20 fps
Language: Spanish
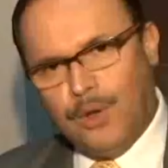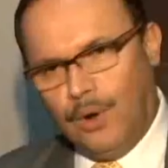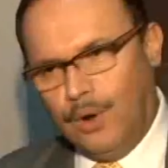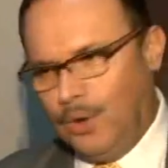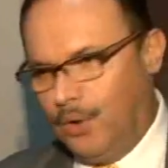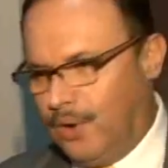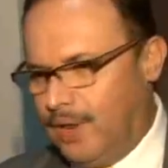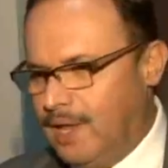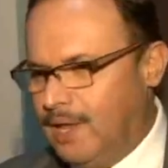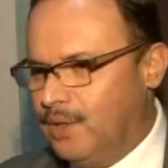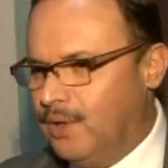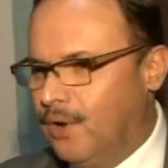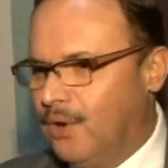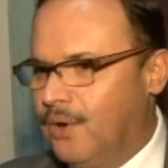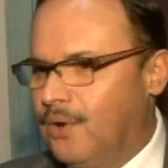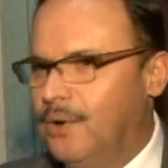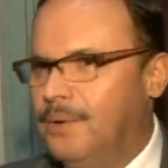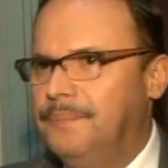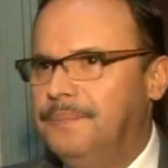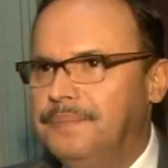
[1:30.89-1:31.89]

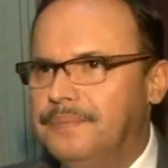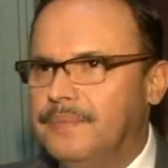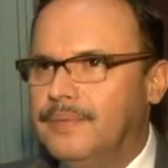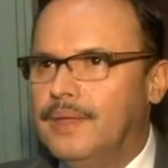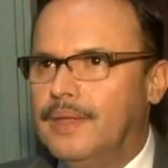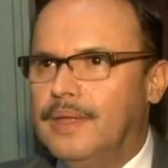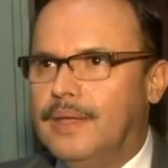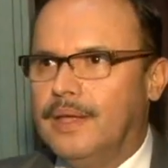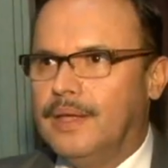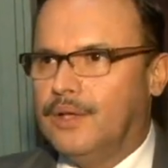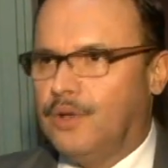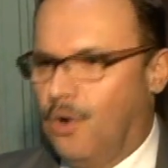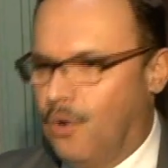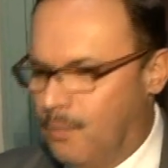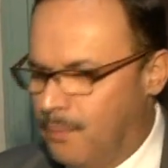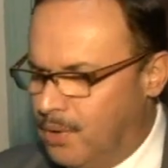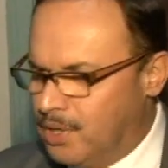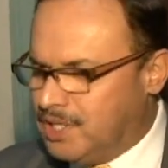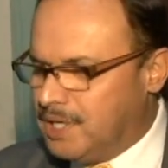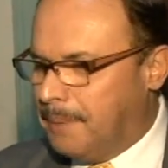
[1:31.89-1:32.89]
colorido,
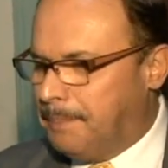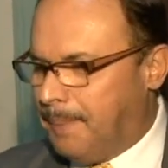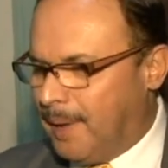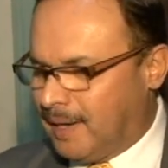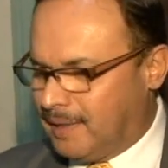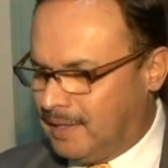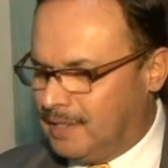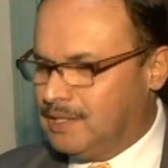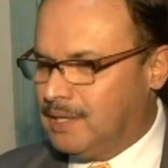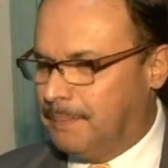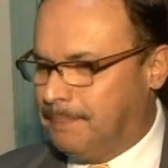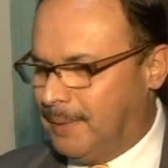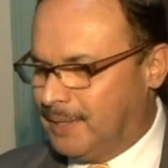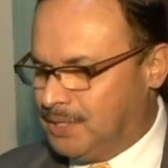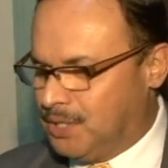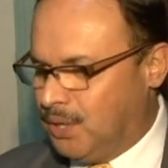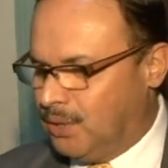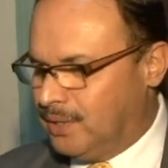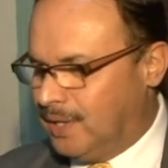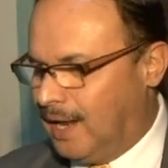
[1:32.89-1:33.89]
con mucha
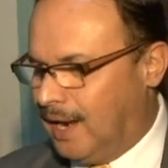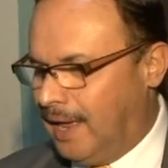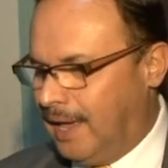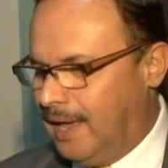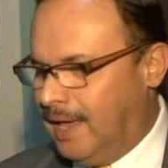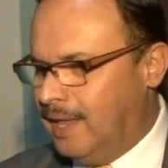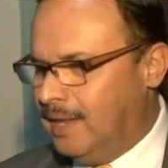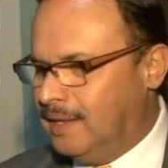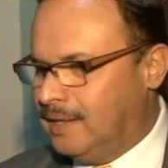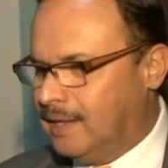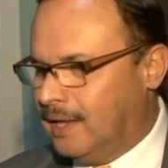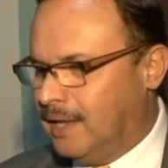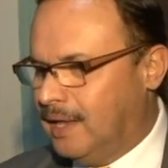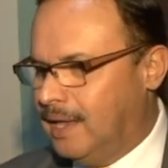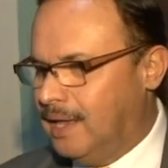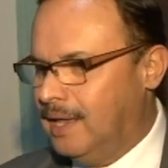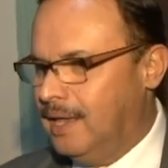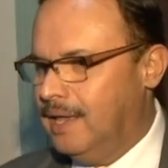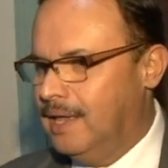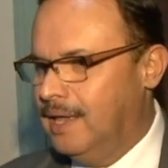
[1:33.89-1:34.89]
participación de la
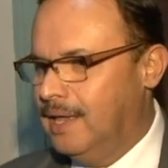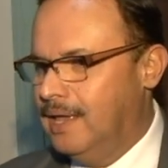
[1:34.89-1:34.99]
gente